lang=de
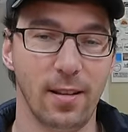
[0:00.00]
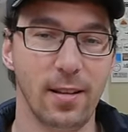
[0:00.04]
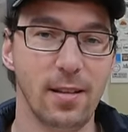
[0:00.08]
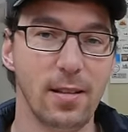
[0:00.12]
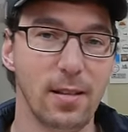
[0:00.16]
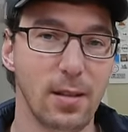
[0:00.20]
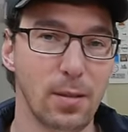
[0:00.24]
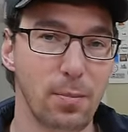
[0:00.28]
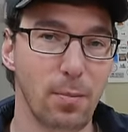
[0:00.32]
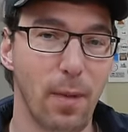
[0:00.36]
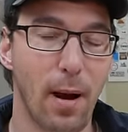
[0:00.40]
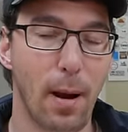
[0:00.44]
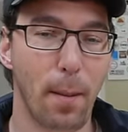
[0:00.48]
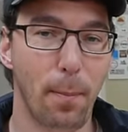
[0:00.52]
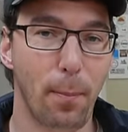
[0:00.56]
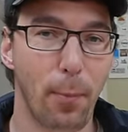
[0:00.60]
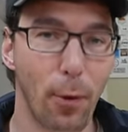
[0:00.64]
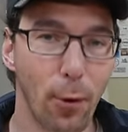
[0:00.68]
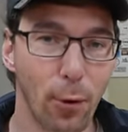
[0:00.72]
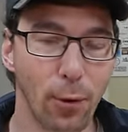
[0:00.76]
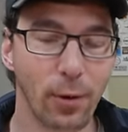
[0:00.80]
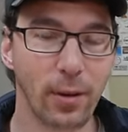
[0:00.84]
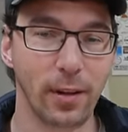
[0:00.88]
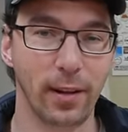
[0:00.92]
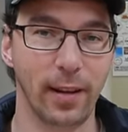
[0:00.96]
Dieses Mal
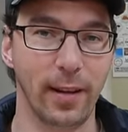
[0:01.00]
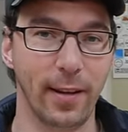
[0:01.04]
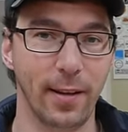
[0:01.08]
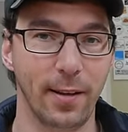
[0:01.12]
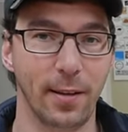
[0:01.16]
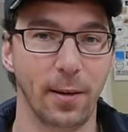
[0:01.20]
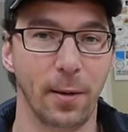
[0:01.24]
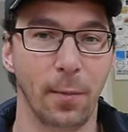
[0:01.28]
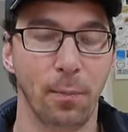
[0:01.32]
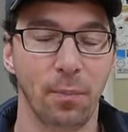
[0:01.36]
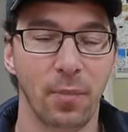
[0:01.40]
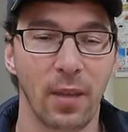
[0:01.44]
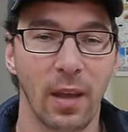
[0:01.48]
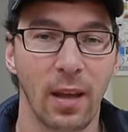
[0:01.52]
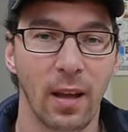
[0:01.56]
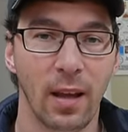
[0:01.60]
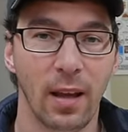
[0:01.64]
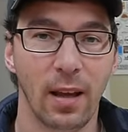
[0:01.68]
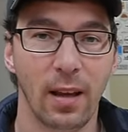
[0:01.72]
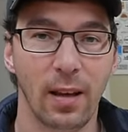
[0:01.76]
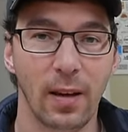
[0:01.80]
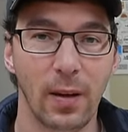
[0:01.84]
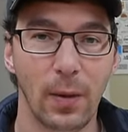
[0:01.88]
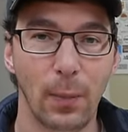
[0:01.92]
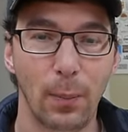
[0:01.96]
pünktlich.
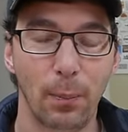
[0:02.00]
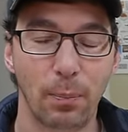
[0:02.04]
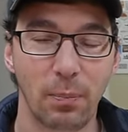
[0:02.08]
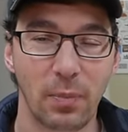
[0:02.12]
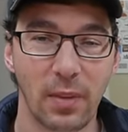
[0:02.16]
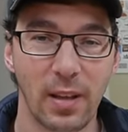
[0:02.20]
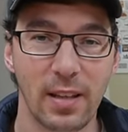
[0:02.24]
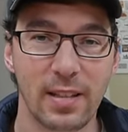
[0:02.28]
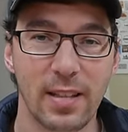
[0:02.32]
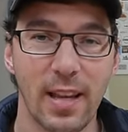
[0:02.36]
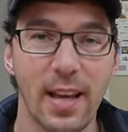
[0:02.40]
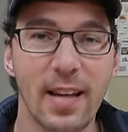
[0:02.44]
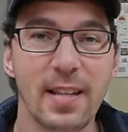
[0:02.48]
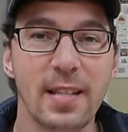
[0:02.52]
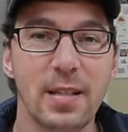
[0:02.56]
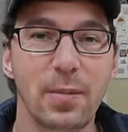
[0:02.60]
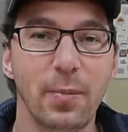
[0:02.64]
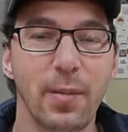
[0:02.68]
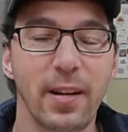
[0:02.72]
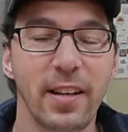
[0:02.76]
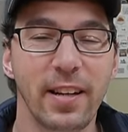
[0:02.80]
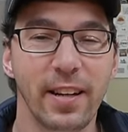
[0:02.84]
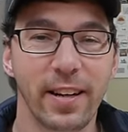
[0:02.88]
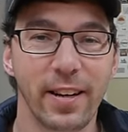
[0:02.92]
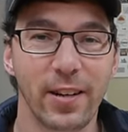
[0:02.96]
Ähm, das erste
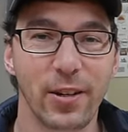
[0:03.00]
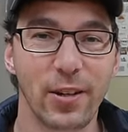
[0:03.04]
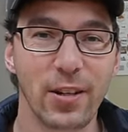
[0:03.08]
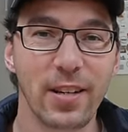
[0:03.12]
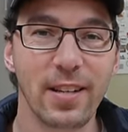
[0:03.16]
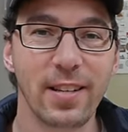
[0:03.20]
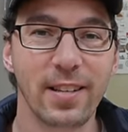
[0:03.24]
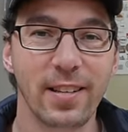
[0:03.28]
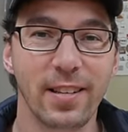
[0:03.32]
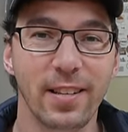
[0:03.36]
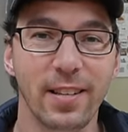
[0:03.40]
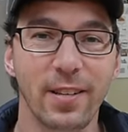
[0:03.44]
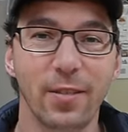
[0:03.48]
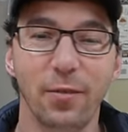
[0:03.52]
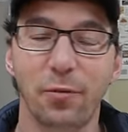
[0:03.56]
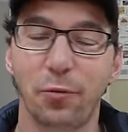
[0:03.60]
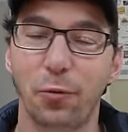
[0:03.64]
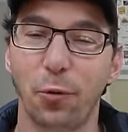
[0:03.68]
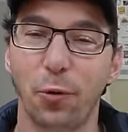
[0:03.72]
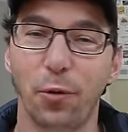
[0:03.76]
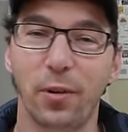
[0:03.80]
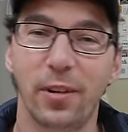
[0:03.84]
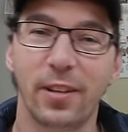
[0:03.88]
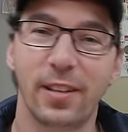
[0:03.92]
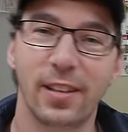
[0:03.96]
Mal in der Geschichte
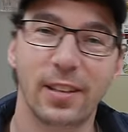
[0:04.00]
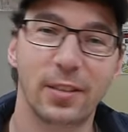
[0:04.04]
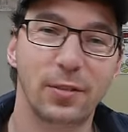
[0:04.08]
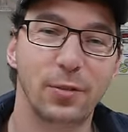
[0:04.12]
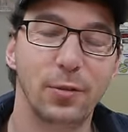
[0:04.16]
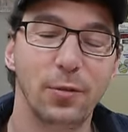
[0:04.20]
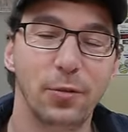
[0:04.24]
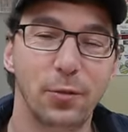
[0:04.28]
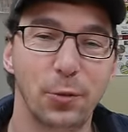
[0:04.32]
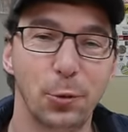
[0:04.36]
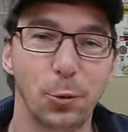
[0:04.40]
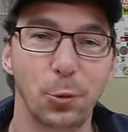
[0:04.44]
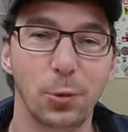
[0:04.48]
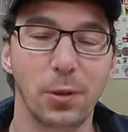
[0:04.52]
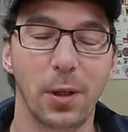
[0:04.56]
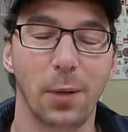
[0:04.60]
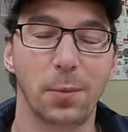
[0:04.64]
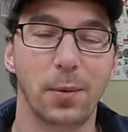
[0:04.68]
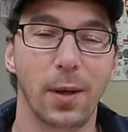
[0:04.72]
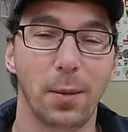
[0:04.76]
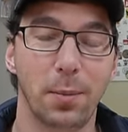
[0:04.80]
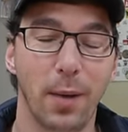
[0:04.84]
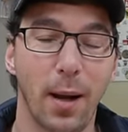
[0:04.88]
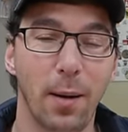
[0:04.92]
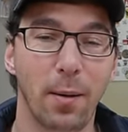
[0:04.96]
wurde das
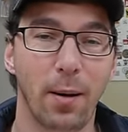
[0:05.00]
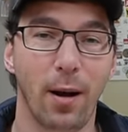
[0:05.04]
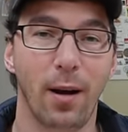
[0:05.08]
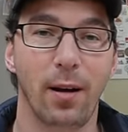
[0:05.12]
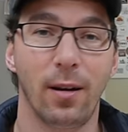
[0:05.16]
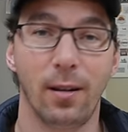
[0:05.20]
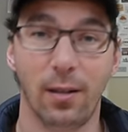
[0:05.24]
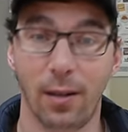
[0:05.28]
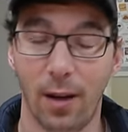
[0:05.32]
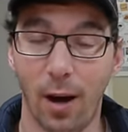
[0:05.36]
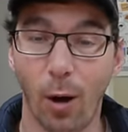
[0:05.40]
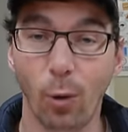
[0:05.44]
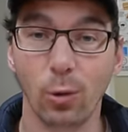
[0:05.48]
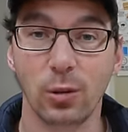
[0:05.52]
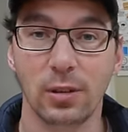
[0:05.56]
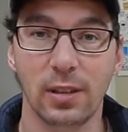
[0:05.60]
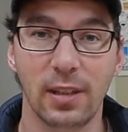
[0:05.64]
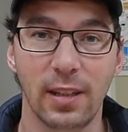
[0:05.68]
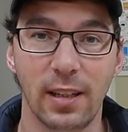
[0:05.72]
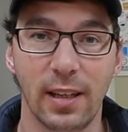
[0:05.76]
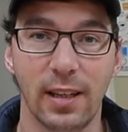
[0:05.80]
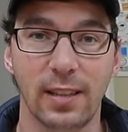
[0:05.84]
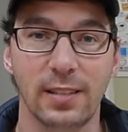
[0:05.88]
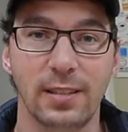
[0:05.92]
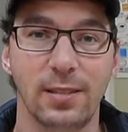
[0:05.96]
5-Minuten-Update äh,
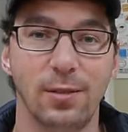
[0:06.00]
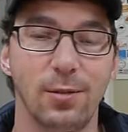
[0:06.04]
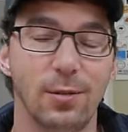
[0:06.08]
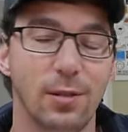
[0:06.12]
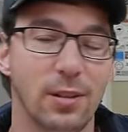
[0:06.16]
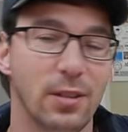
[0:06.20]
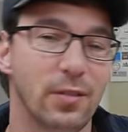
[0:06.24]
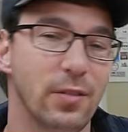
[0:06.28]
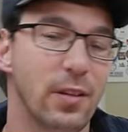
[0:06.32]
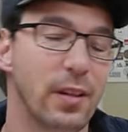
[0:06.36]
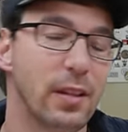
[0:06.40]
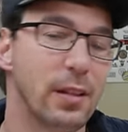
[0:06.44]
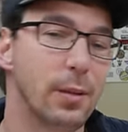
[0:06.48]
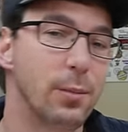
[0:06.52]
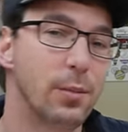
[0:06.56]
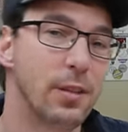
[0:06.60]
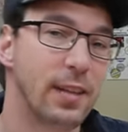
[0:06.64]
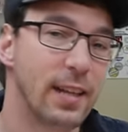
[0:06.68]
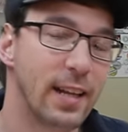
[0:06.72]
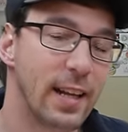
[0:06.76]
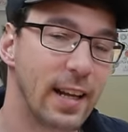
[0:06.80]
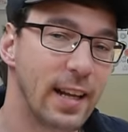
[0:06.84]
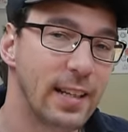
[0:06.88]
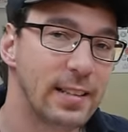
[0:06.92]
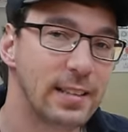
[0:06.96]
ausgelassen und das war
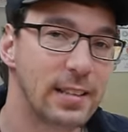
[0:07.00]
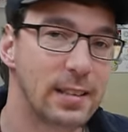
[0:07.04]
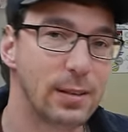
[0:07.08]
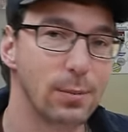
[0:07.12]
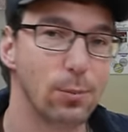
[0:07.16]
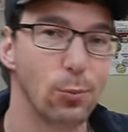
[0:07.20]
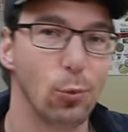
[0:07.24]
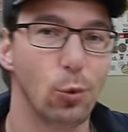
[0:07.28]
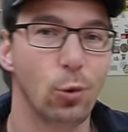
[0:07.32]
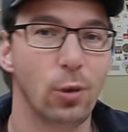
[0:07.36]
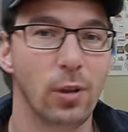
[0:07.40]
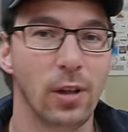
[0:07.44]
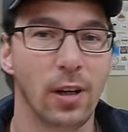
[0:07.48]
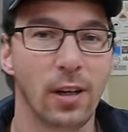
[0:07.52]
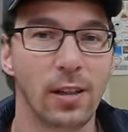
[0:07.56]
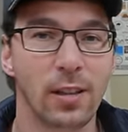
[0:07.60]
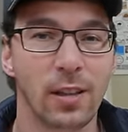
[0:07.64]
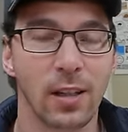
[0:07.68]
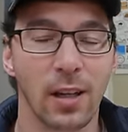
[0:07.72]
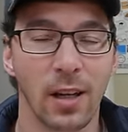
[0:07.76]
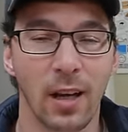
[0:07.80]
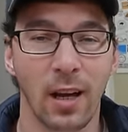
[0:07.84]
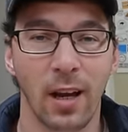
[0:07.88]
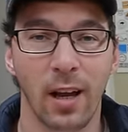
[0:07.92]
nämlich letzten Monat.